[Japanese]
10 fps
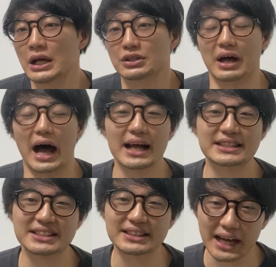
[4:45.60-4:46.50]

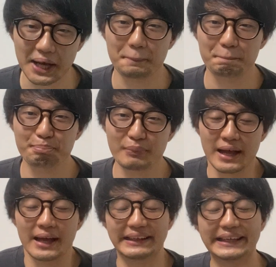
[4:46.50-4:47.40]
8回、
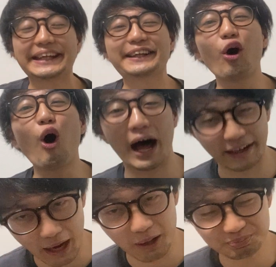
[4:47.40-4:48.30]
糸
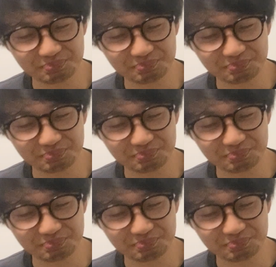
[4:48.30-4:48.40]
原、